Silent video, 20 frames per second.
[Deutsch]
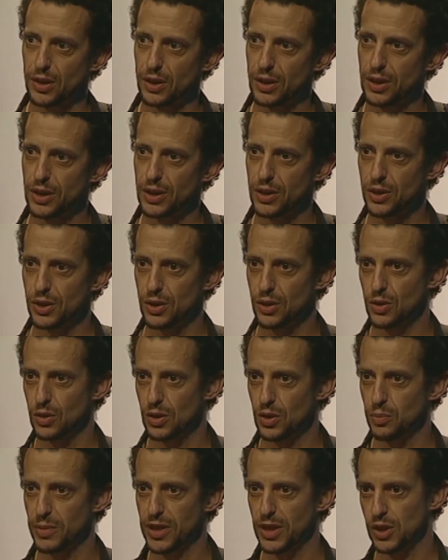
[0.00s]
Äh, das
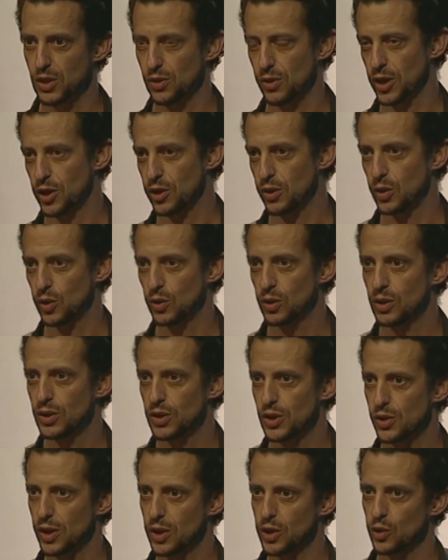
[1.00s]
Ganze wächst
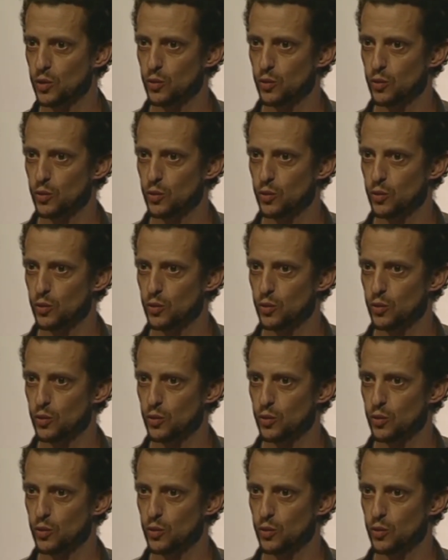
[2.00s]
auf